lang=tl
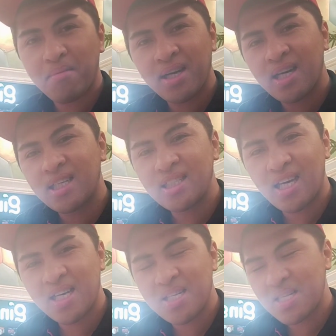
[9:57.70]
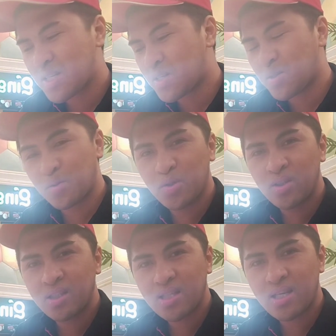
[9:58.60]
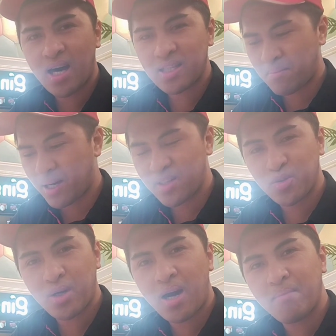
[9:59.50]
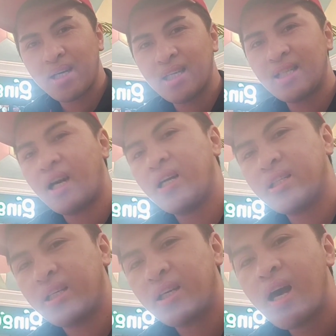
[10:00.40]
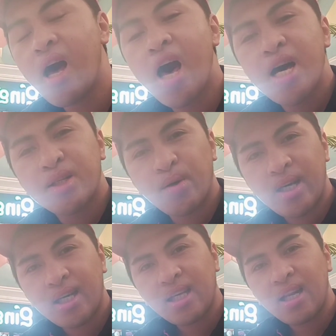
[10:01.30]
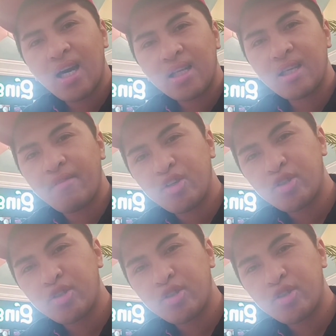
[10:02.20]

abangan yan soon sa ating mga drama na darating. So ingat ang lahat, God